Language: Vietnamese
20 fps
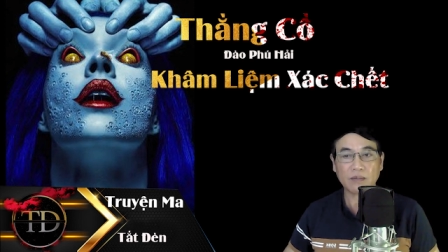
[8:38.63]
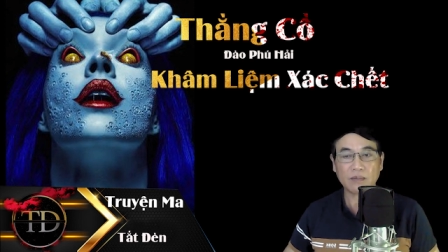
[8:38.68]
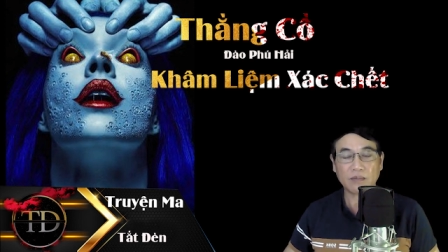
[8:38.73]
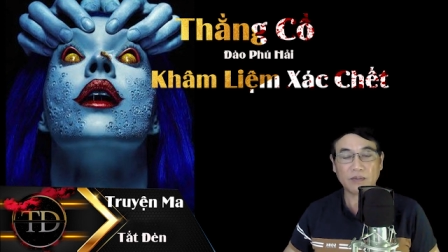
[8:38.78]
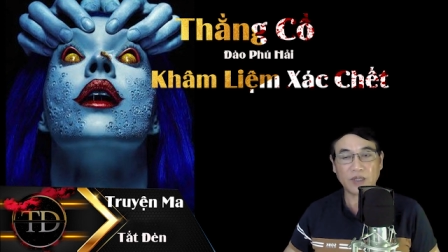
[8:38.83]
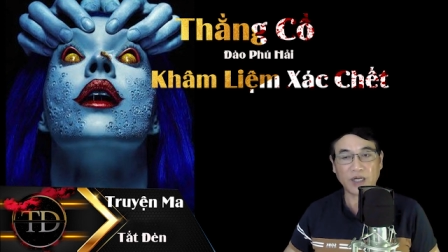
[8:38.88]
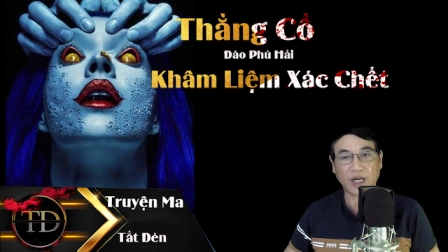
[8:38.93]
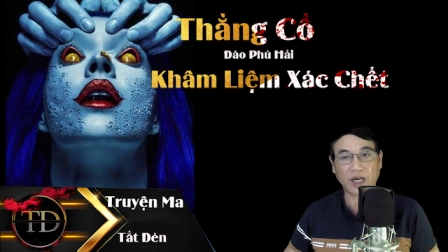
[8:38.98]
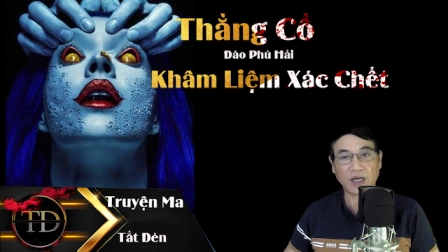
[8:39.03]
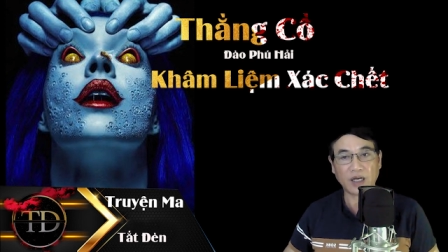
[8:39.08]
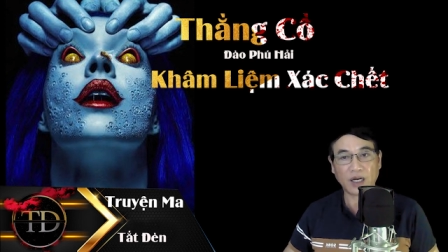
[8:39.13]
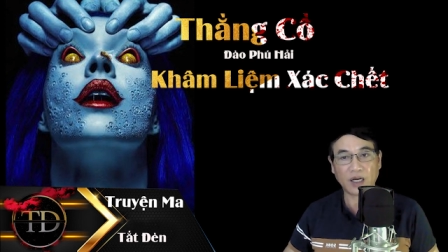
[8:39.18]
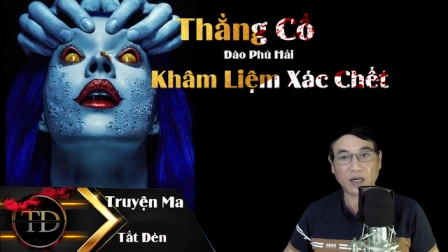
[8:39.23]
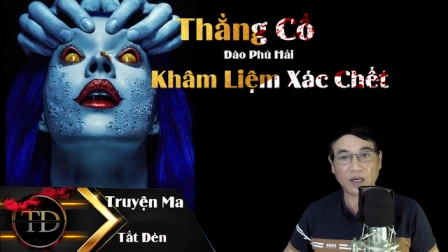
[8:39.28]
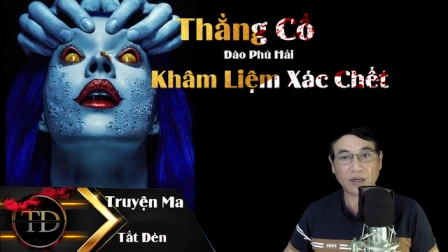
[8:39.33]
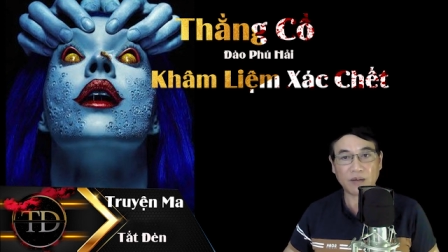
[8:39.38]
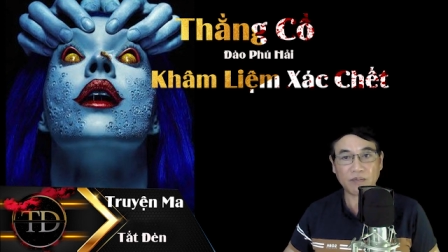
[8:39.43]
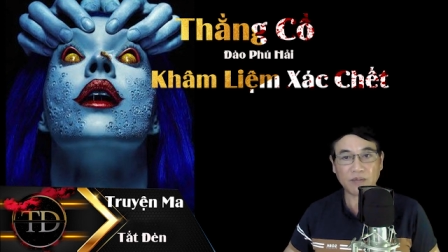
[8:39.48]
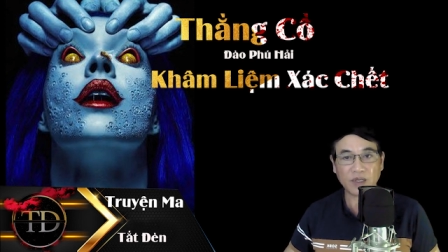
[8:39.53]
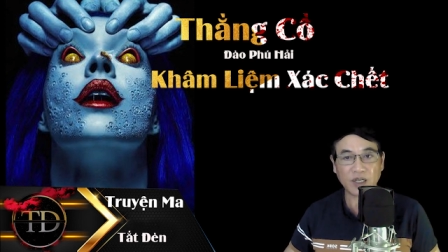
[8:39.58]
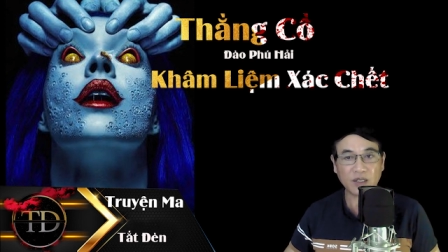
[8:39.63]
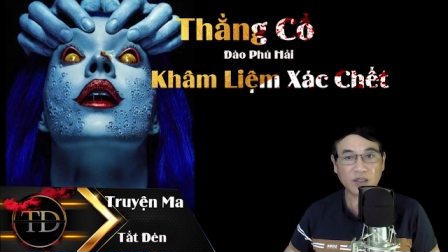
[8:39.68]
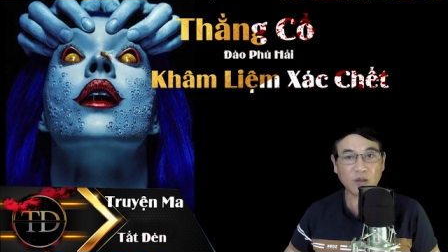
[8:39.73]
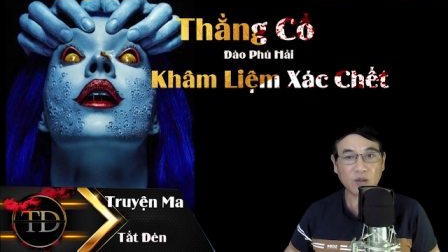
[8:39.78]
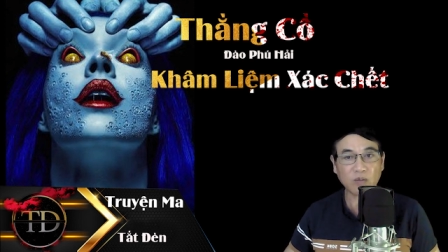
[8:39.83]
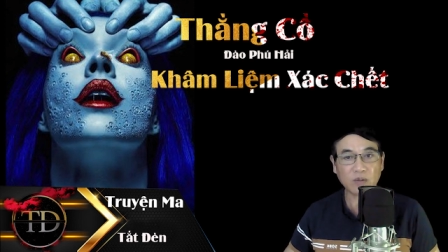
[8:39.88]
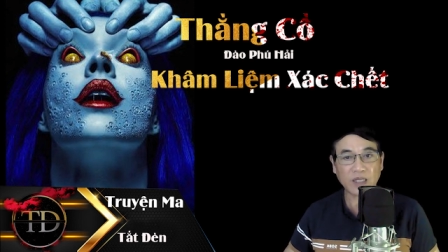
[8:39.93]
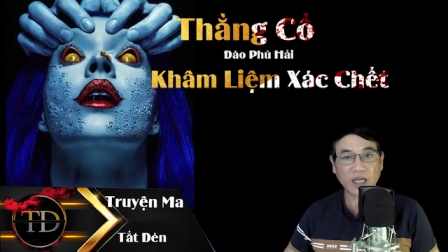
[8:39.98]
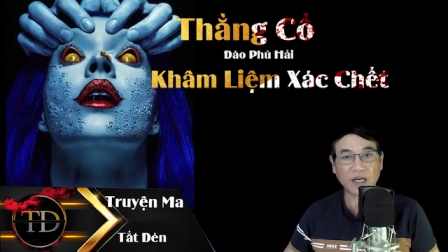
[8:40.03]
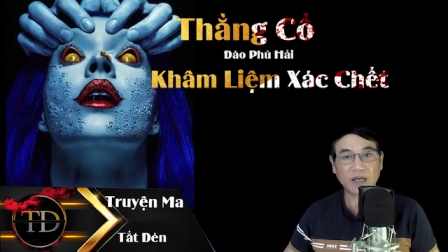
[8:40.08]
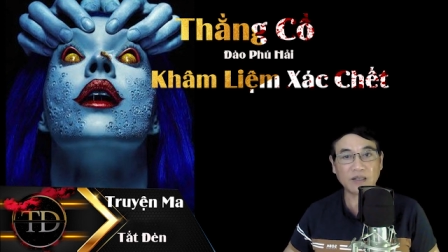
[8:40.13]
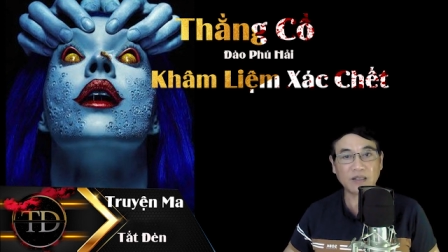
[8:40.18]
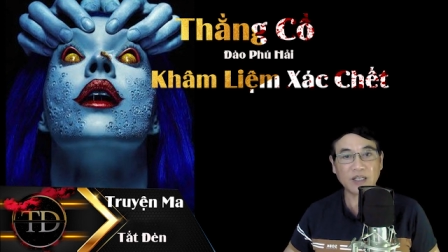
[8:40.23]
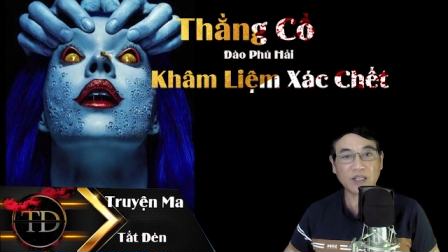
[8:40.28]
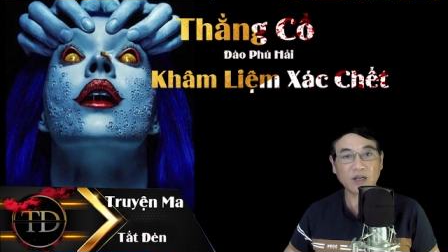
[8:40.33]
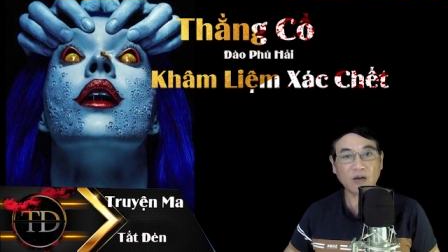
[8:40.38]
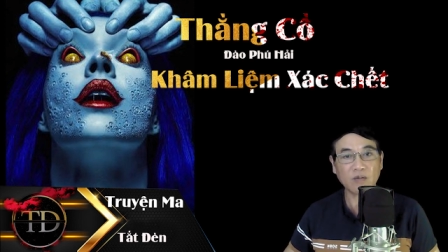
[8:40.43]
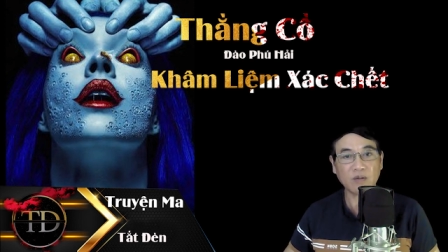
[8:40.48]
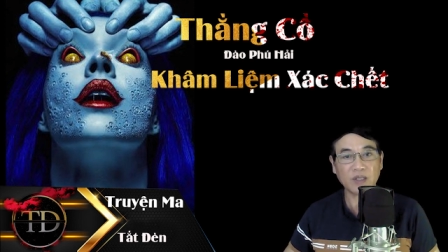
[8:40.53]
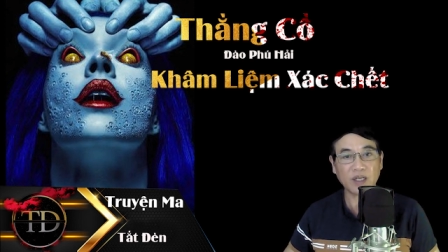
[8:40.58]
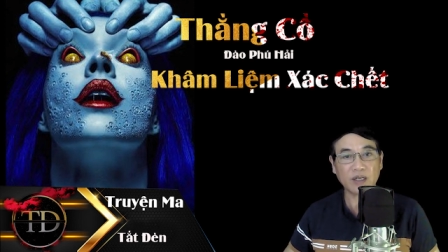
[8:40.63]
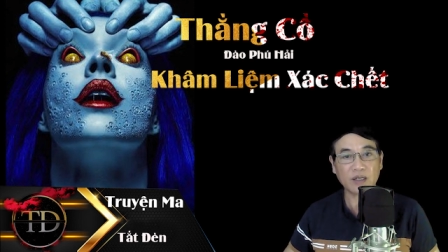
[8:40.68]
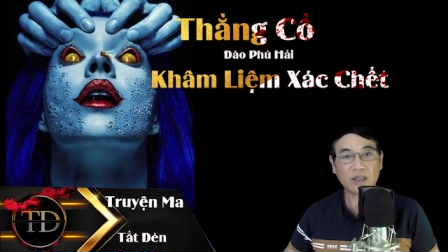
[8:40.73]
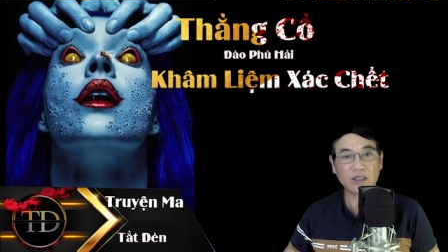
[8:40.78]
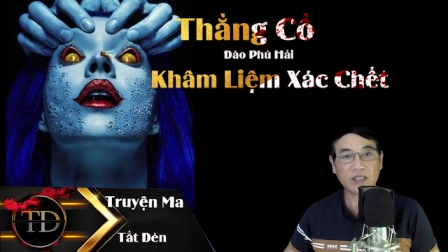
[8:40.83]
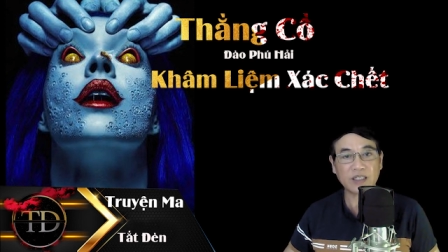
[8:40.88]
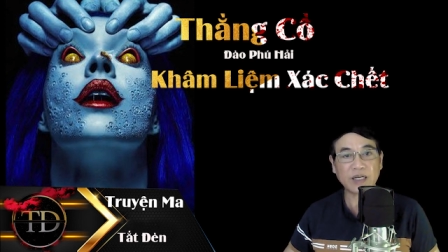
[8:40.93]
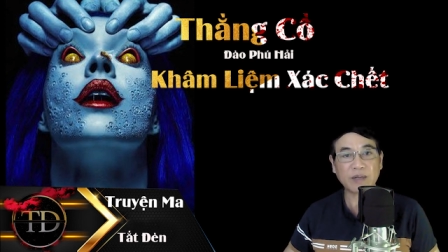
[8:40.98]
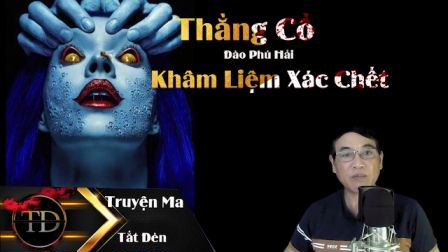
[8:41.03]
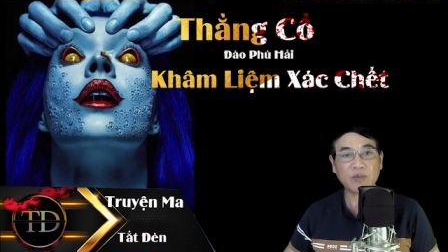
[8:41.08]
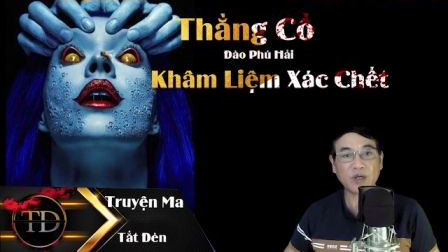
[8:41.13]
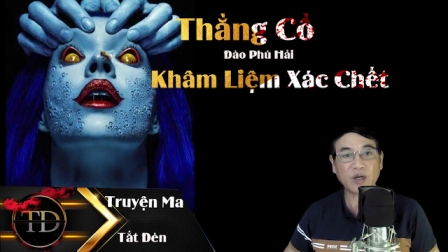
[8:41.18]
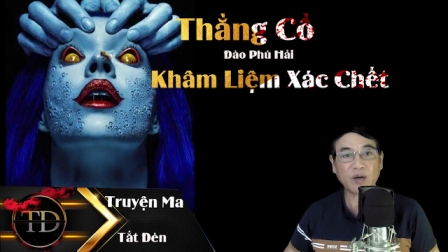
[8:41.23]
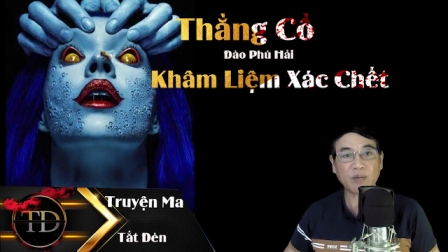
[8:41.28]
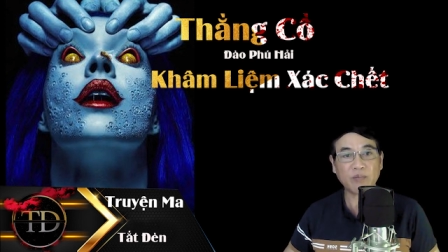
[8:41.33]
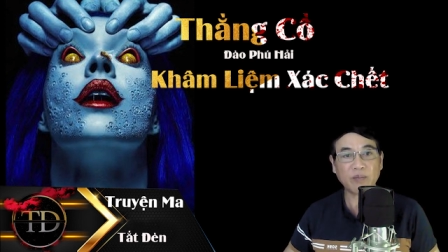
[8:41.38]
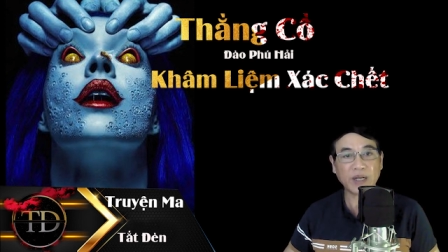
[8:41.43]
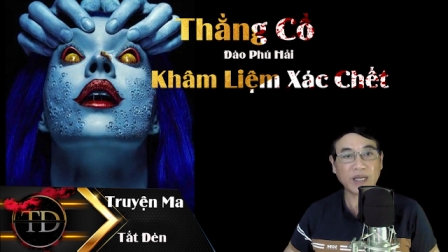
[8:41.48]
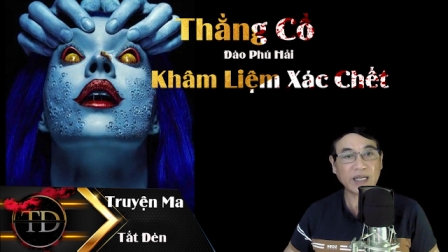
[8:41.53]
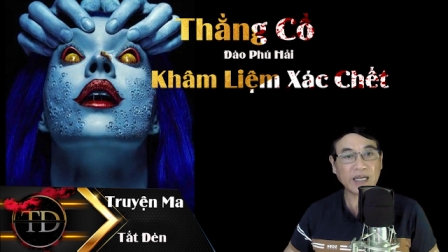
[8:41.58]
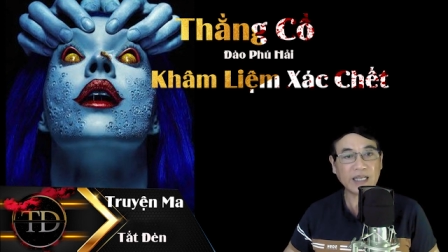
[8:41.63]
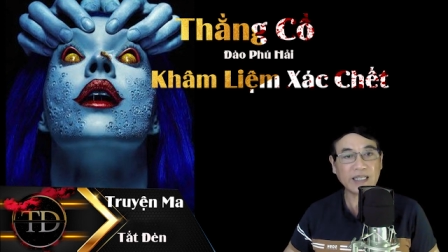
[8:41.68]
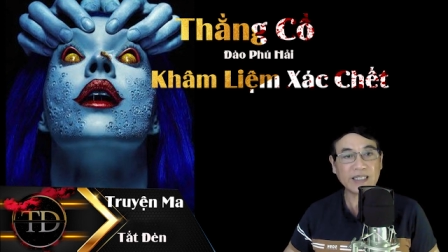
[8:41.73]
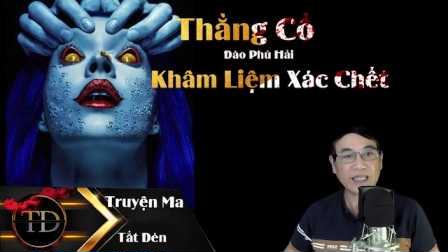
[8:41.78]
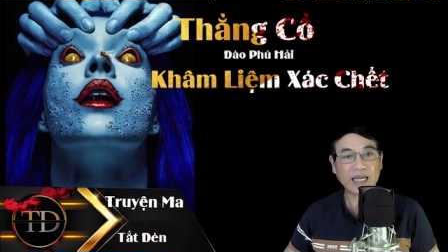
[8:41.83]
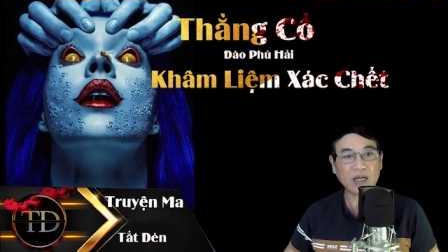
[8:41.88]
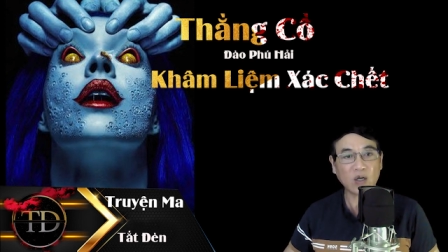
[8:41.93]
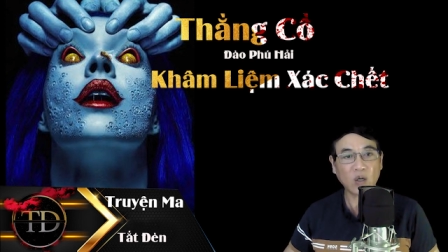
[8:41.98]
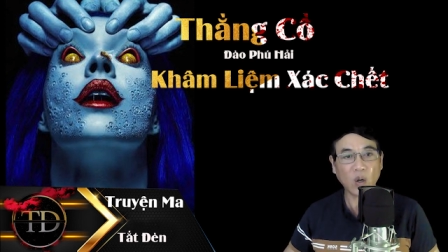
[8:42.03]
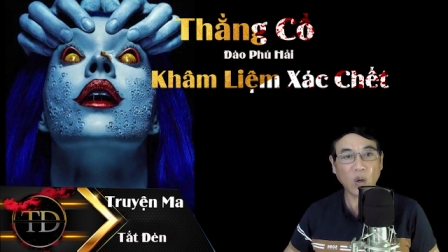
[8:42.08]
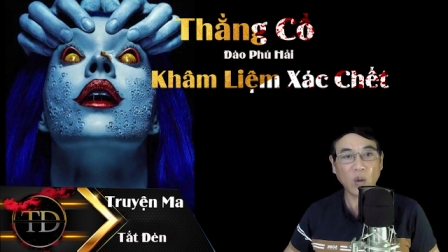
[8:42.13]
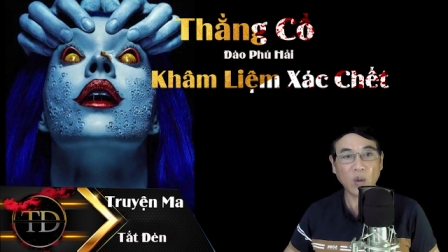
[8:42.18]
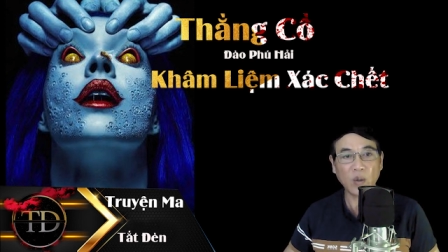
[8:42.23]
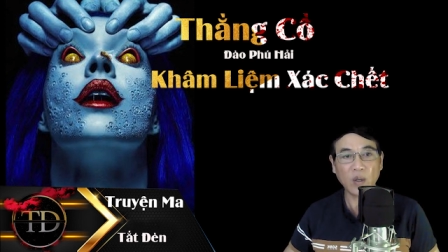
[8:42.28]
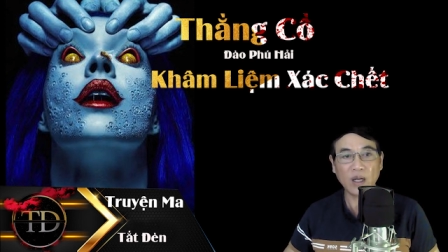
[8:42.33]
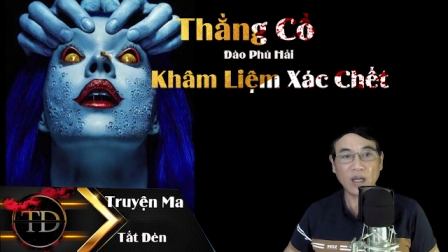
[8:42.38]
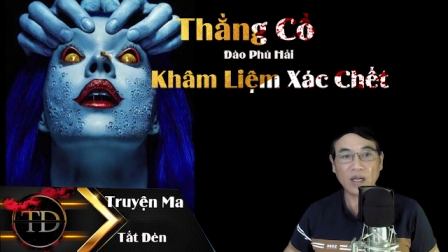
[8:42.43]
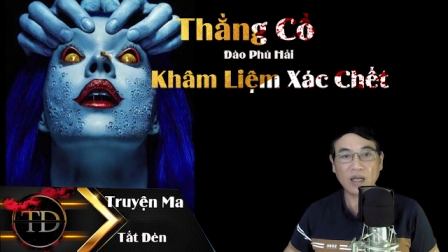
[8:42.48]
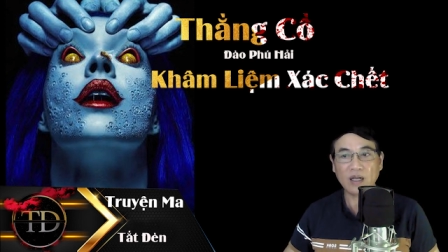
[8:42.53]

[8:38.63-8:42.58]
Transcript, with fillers: Ngày ngày vẫn trung thành với công việc chăm nom mấy cái xác khô,